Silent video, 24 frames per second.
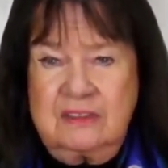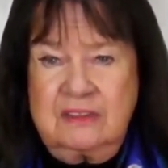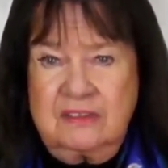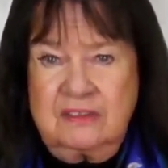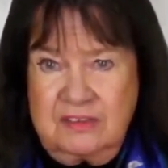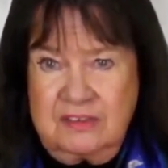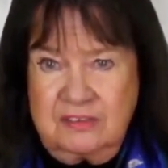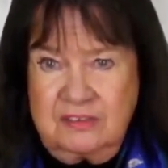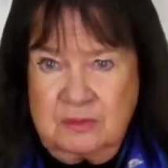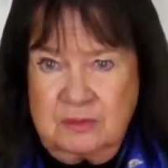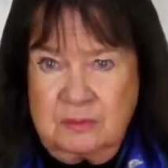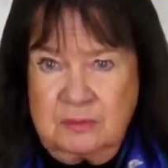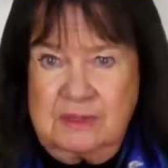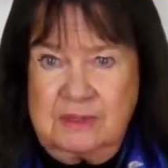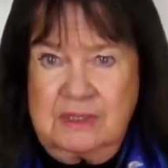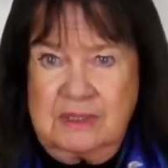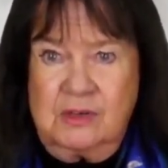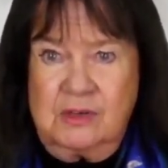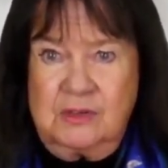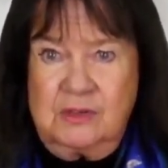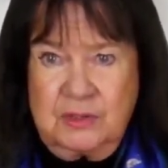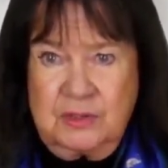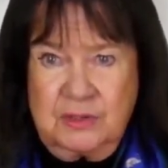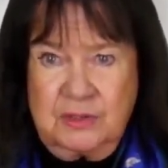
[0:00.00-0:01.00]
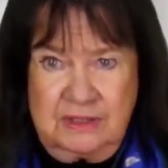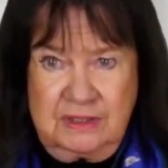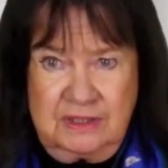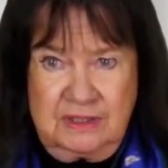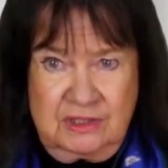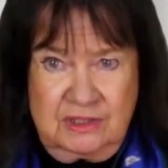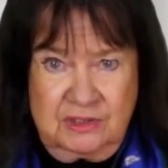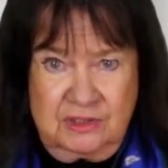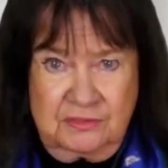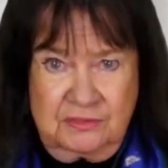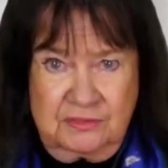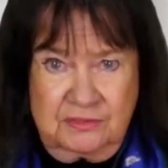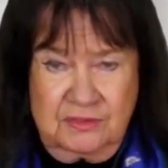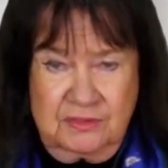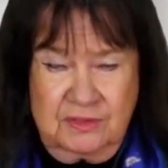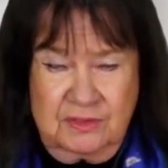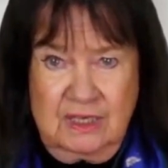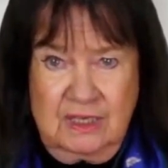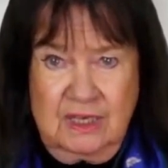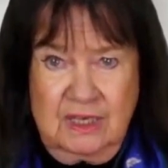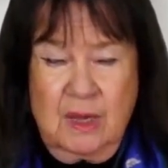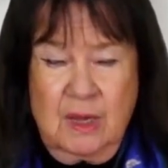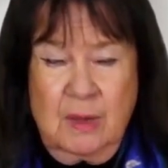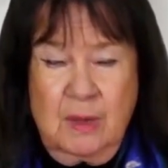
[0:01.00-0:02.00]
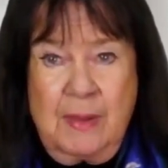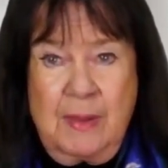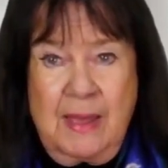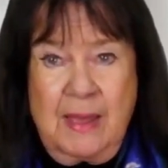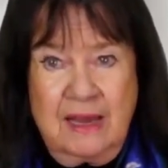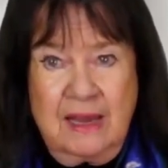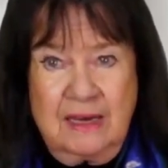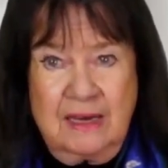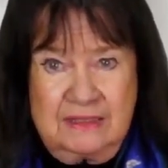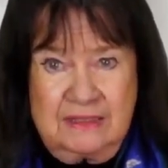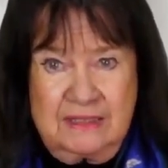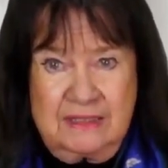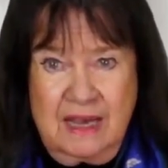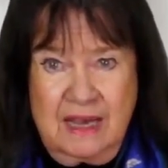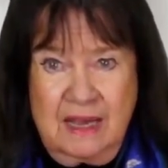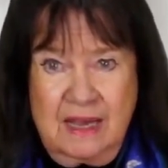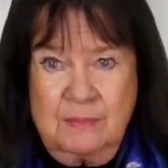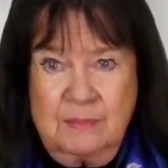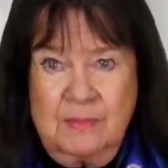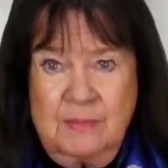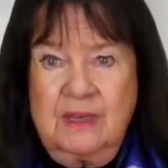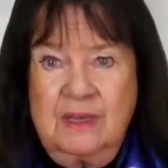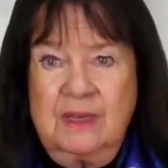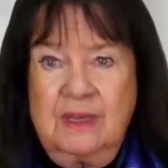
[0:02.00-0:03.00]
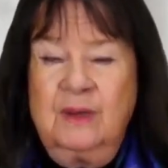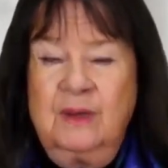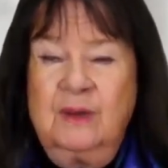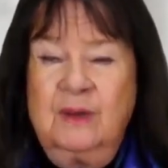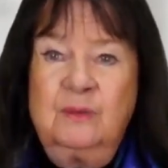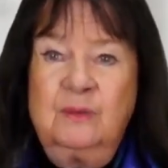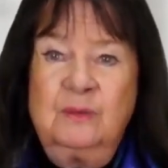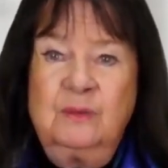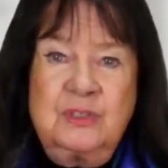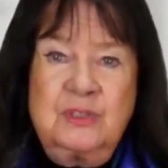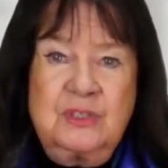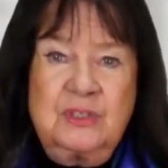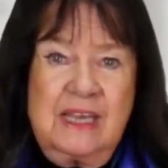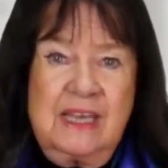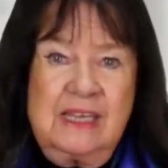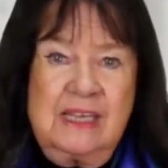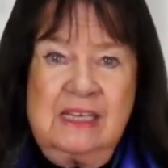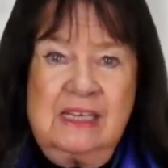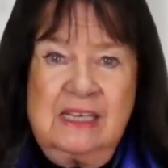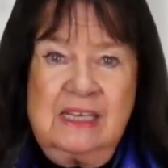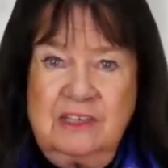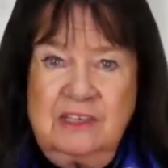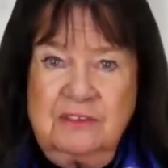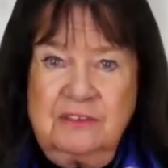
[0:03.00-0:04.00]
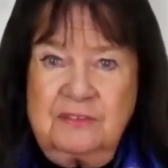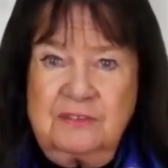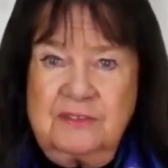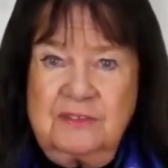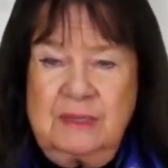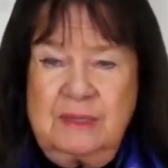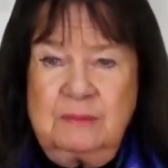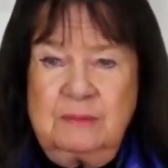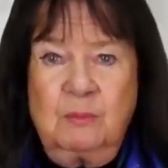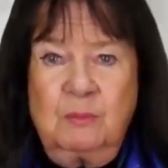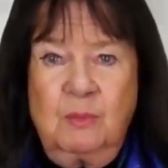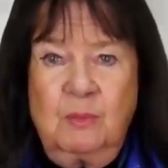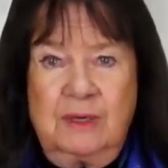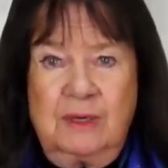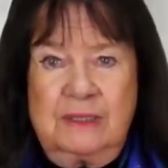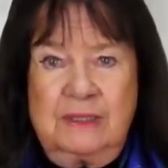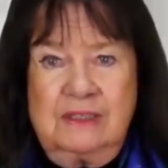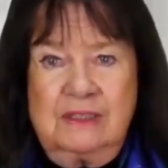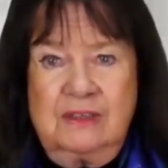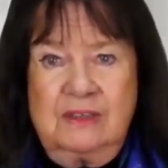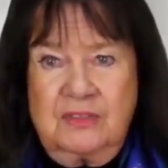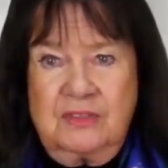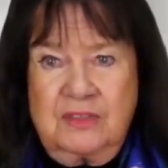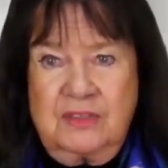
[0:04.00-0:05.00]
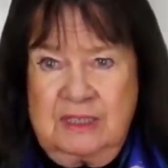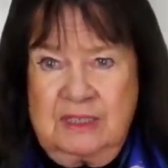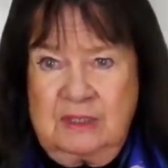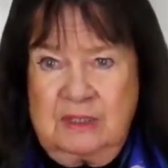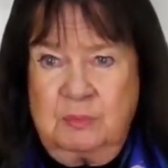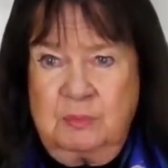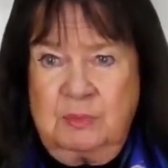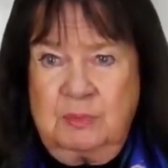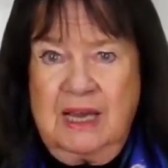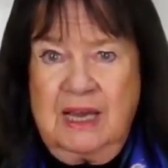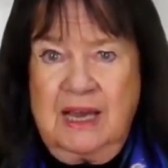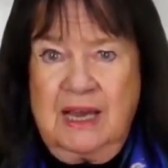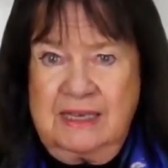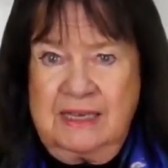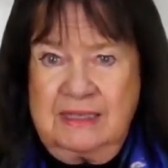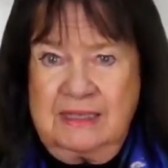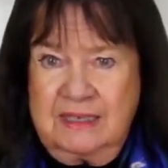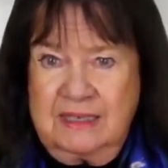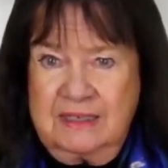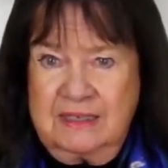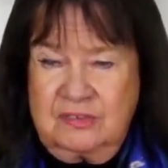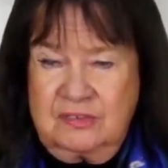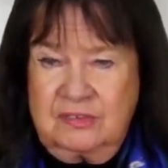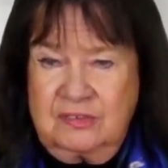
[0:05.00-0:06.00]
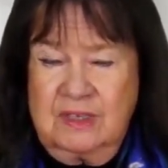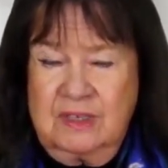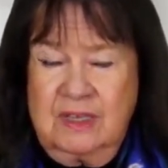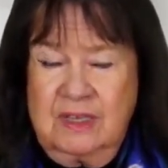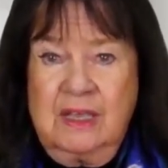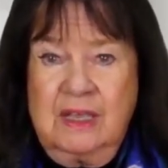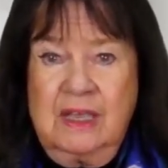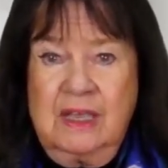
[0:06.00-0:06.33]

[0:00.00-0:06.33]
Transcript: d'un nouveau paradigme qui laisserait derrière nous cette menace mortelle et permettrait d'amorcer une